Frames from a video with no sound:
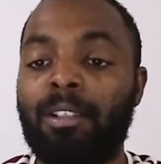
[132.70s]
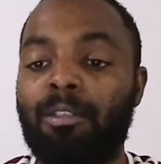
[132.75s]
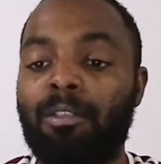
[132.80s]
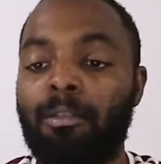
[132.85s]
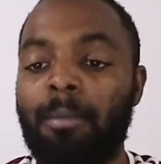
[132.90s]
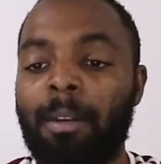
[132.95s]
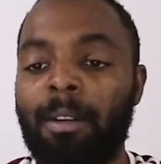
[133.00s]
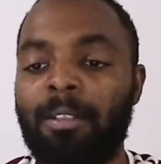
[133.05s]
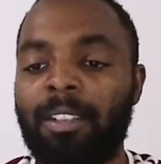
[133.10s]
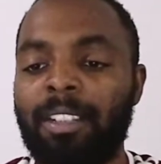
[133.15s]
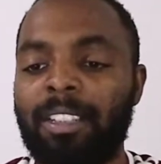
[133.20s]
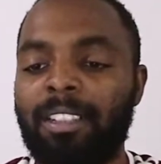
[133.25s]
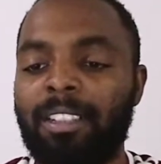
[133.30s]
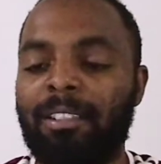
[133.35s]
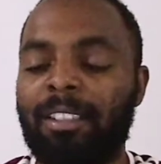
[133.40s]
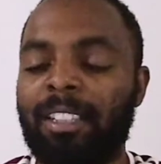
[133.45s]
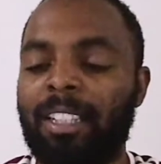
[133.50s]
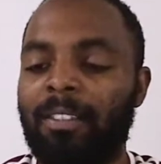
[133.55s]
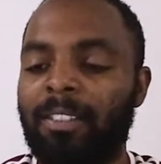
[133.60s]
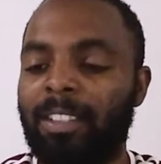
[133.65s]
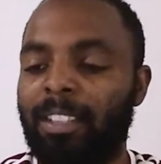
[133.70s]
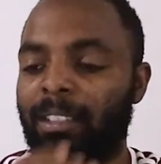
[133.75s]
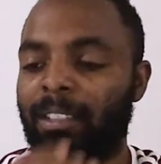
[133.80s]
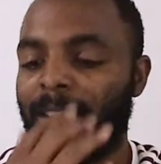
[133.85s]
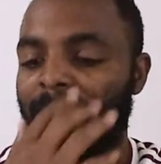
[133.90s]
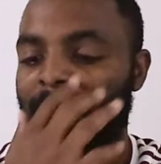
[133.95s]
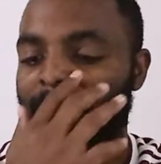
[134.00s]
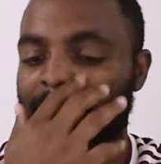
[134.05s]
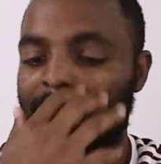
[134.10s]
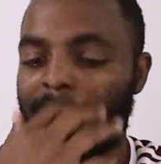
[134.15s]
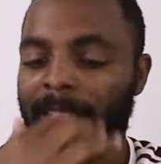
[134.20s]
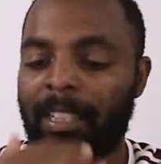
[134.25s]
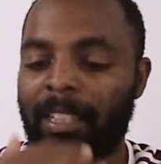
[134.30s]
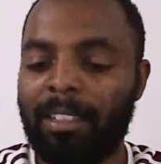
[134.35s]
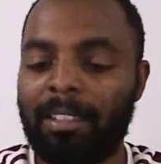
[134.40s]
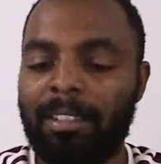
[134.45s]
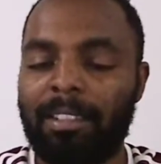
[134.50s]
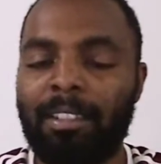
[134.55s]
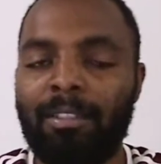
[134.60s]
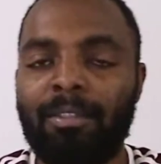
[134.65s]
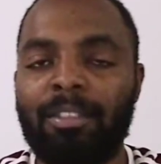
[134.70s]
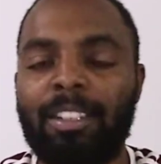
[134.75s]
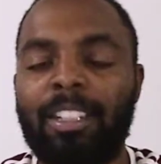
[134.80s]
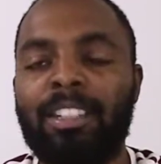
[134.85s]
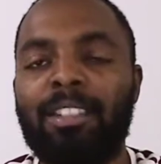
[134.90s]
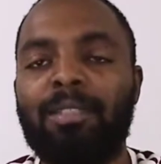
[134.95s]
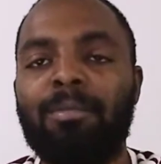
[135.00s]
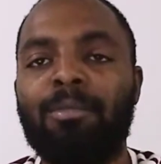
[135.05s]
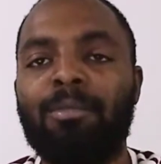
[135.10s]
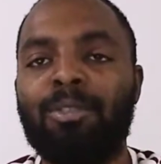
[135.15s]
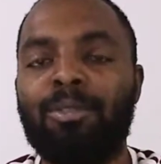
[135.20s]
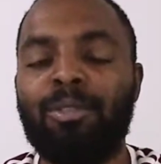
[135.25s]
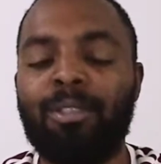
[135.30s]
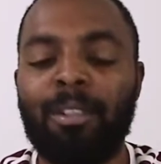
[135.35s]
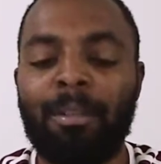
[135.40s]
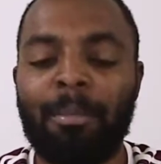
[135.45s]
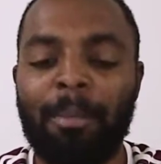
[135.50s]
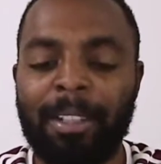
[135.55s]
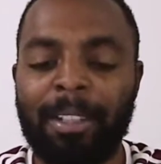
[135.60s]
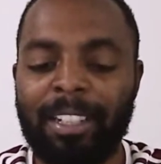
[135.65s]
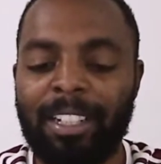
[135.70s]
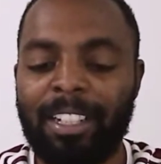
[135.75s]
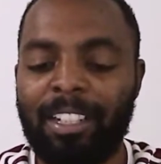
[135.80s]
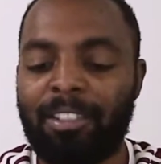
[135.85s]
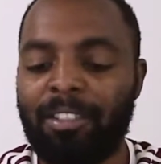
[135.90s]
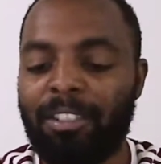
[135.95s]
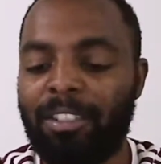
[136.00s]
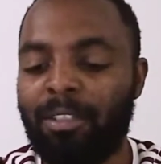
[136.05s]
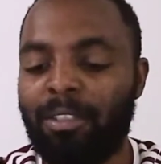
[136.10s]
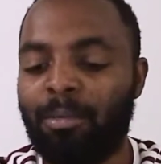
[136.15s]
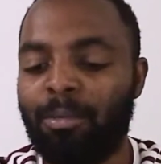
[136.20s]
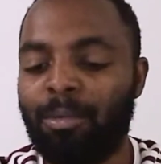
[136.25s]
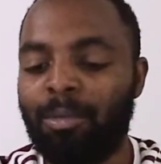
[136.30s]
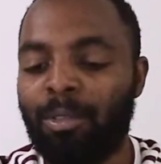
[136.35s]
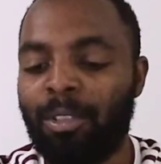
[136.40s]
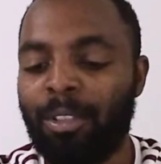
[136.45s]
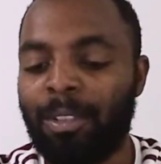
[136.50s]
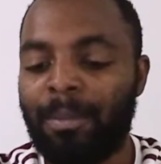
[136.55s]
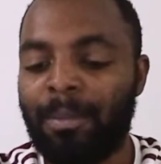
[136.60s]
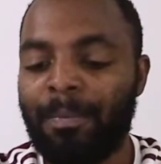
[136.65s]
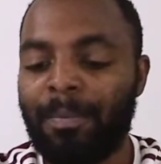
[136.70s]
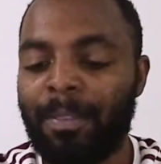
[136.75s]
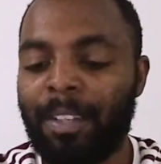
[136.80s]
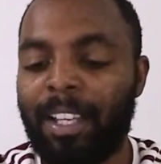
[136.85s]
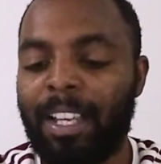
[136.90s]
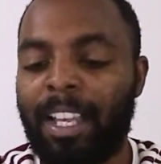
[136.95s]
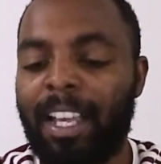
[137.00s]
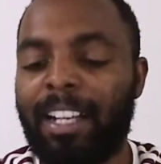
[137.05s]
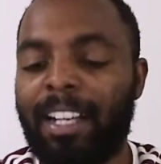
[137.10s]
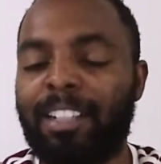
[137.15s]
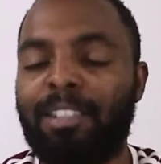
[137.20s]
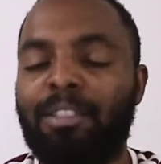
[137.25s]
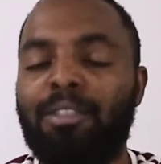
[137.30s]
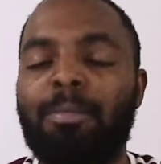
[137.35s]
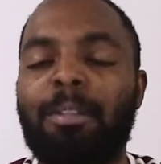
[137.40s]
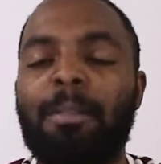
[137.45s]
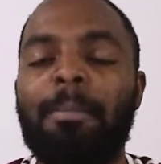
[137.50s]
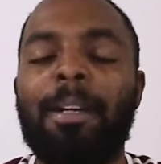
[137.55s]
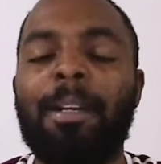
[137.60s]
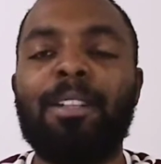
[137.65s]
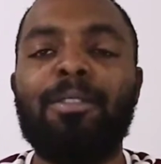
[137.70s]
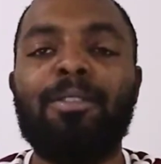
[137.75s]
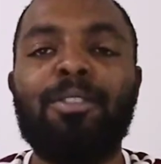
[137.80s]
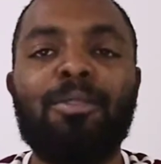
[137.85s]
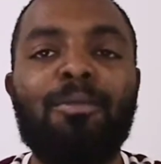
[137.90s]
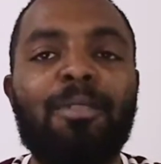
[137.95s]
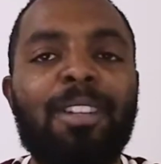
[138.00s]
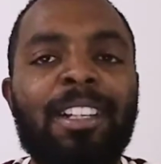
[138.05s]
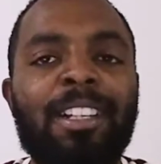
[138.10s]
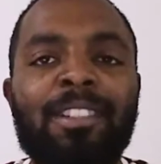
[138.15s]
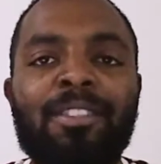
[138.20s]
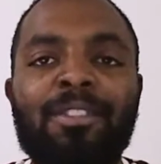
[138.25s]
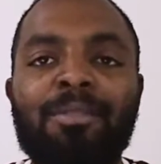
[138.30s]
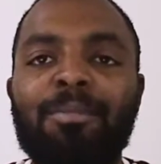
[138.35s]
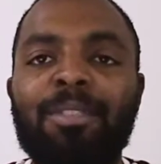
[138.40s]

Uma coisa que eu estava dando uma olhada aqui, não sei se mudou, mas acredito que não mudou, é a questão do preparador de goleiros.